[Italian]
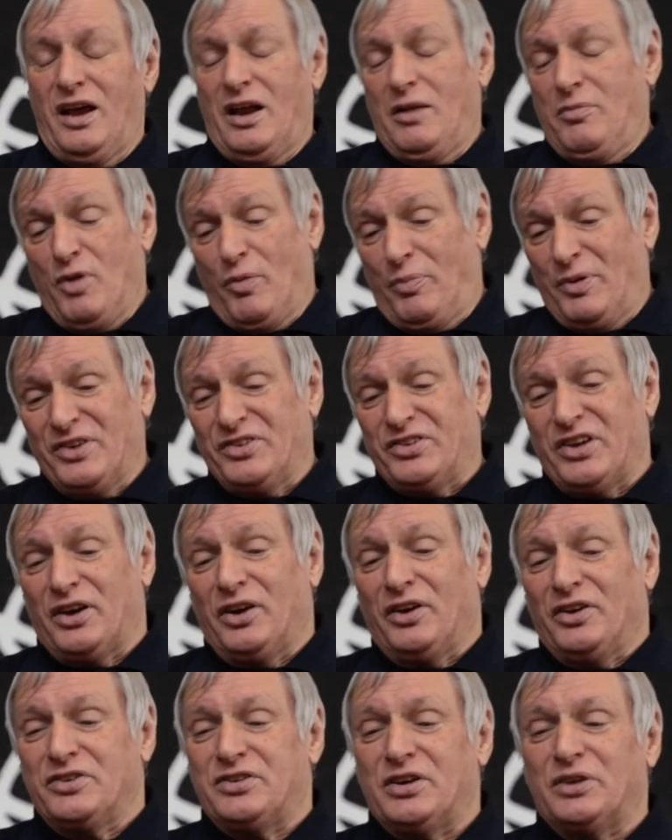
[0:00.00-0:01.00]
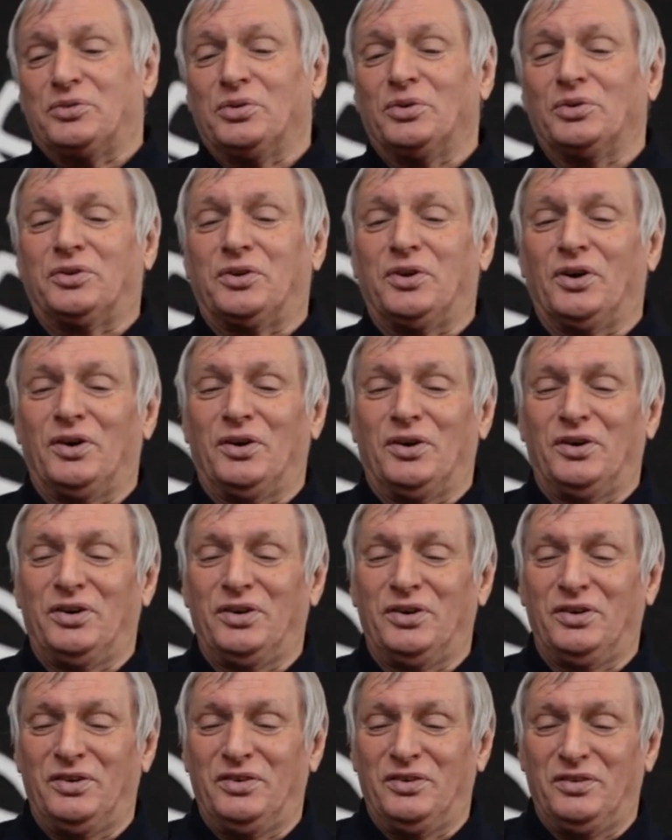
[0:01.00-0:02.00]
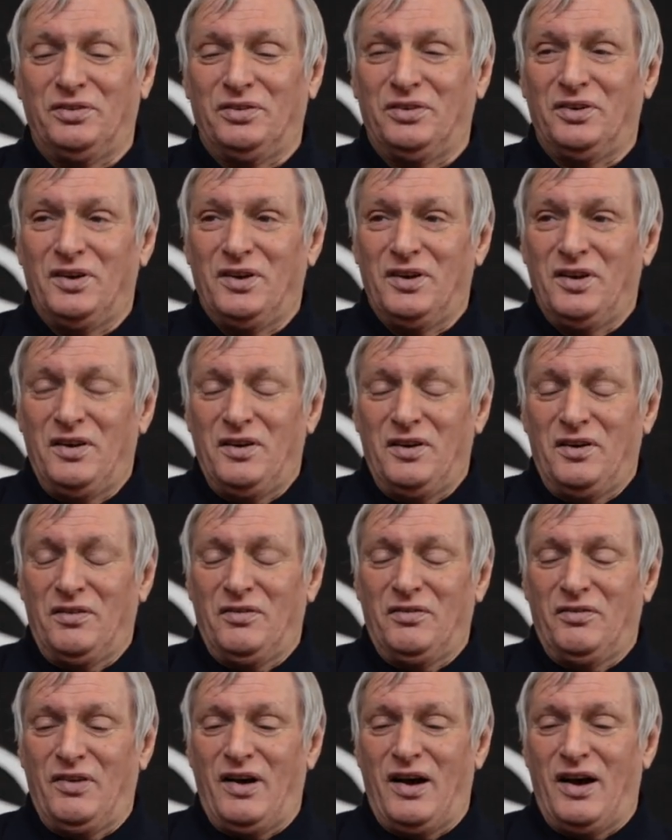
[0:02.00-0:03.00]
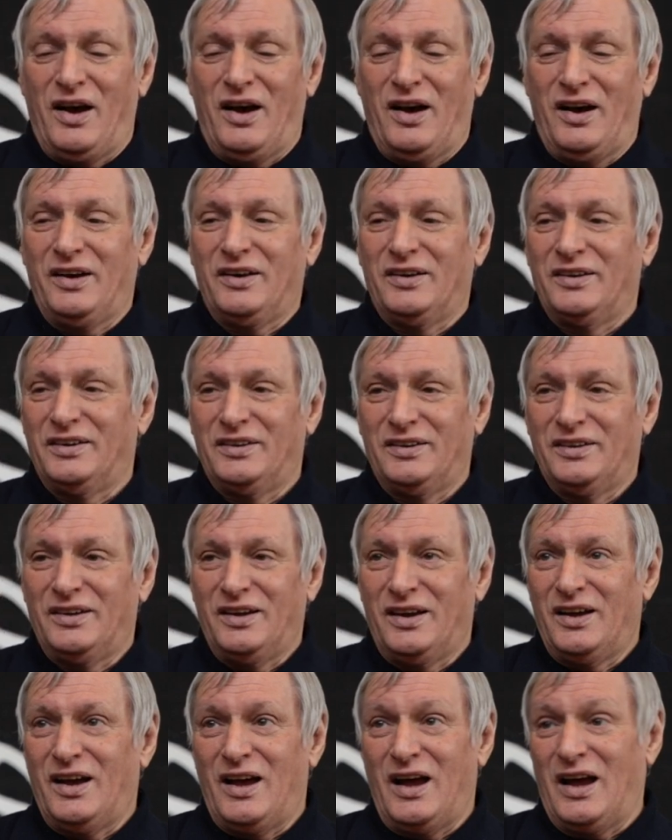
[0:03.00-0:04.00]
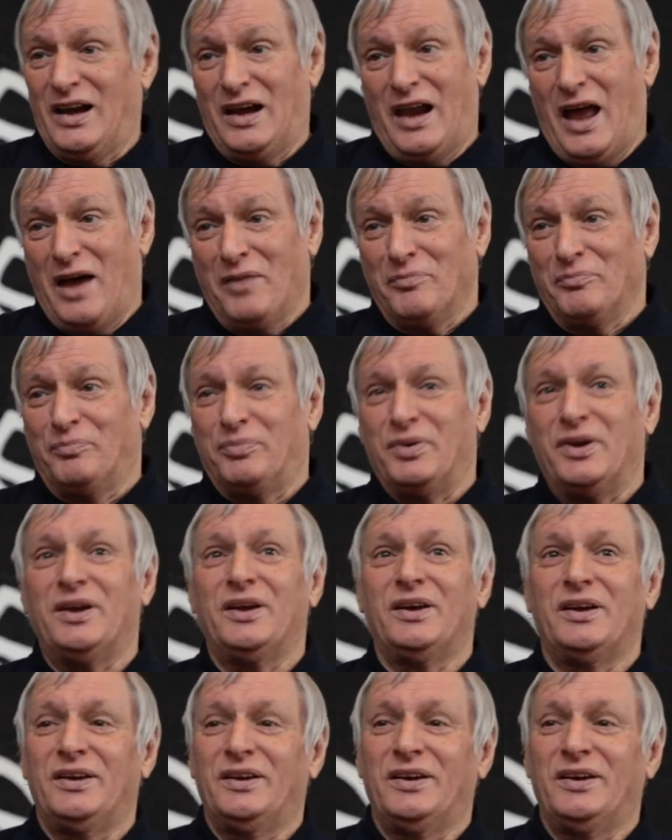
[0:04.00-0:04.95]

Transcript: e il mio pensiero innanzitutto va all'AMPI,